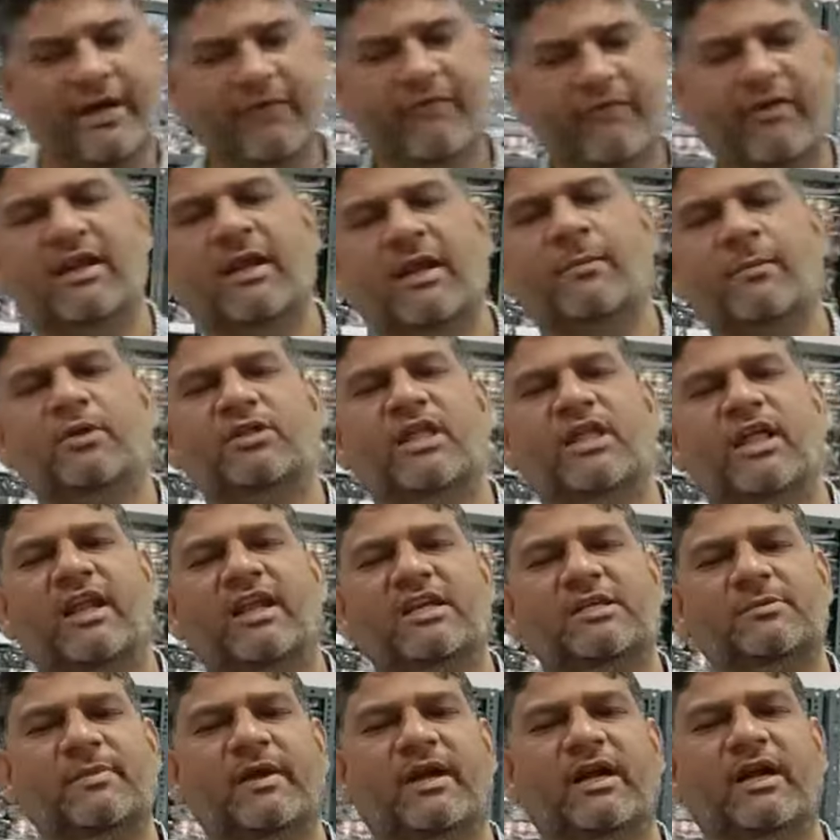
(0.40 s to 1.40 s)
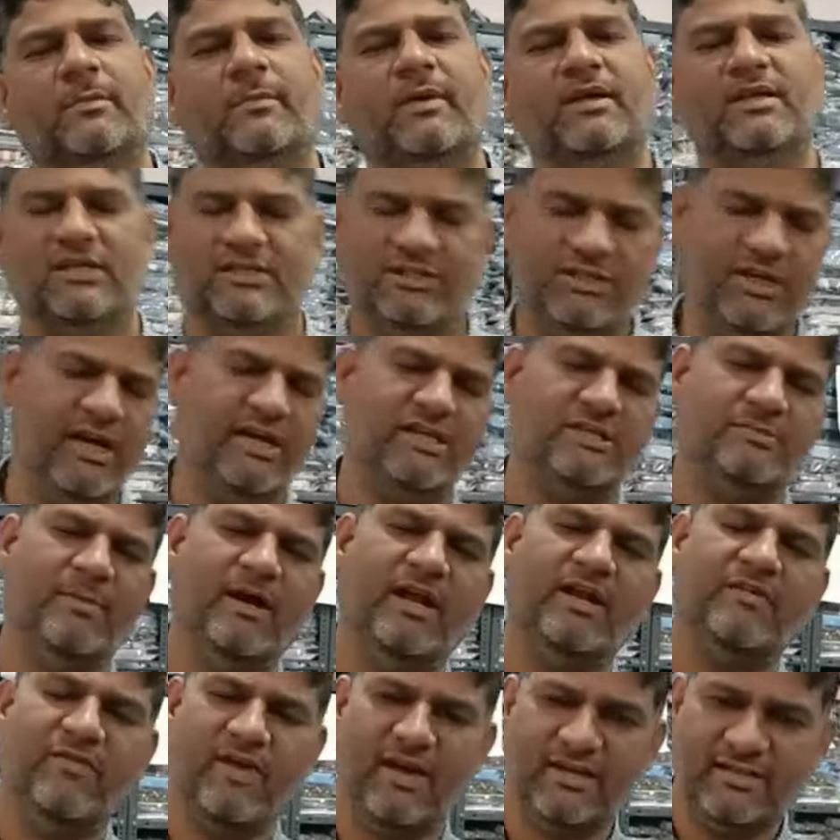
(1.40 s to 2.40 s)
వెల్కమ్ టు ధనలక్ష్మి ఎంటర్ప్రైజెస్ షర్ట్స్
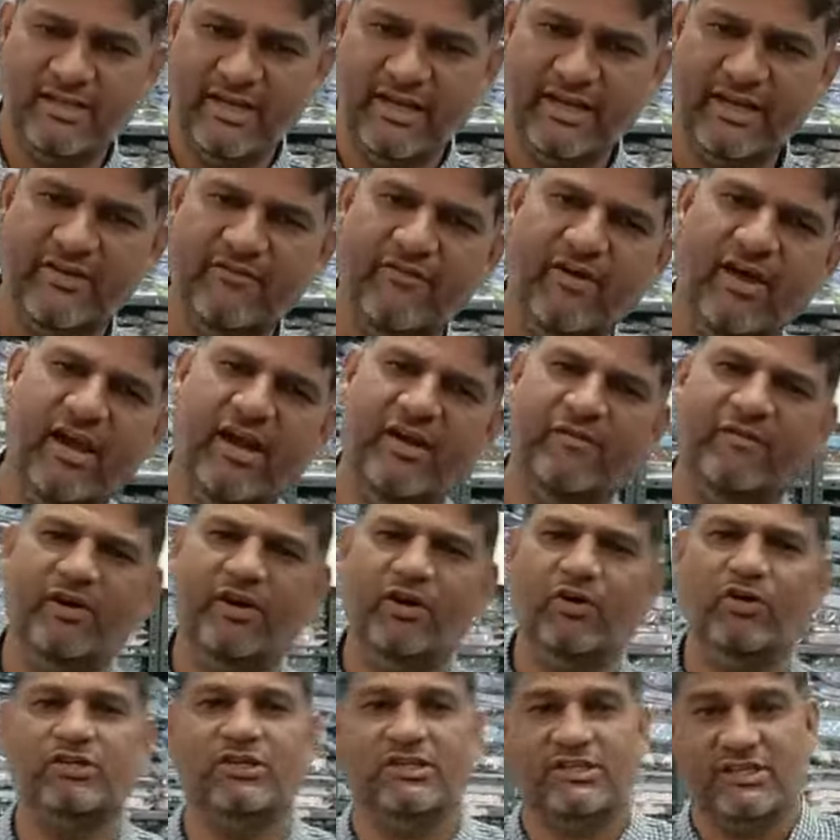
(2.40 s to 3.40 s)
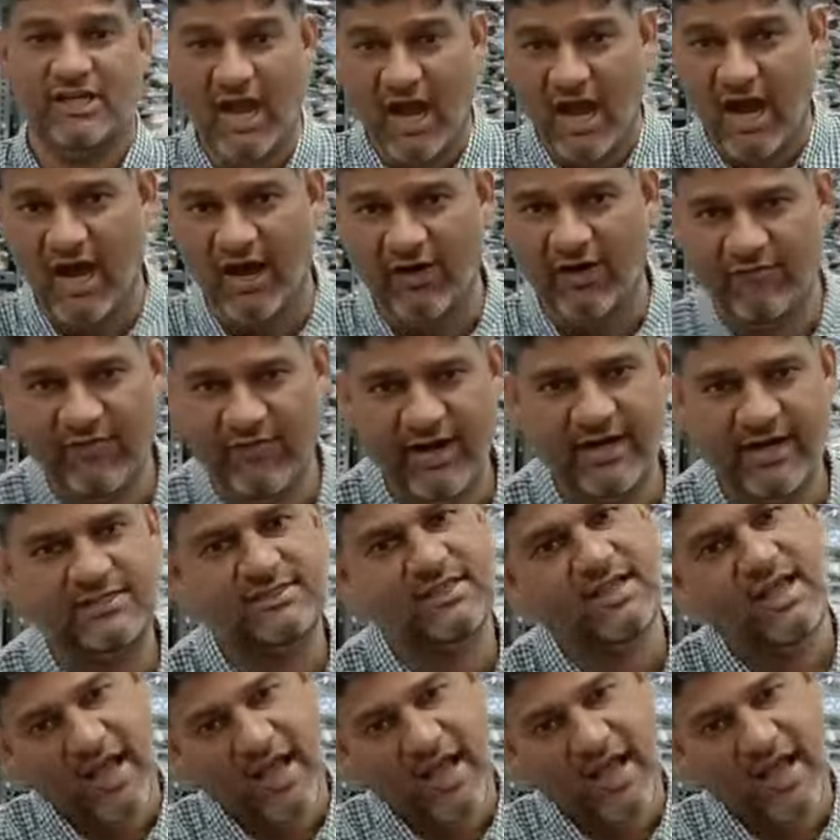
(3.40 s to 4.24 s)
మ్యానుఫ్యాక్చరింగ్ ఇవాళ వీడియో వచ్చేసి హాఫ్ హ్యాండ్స్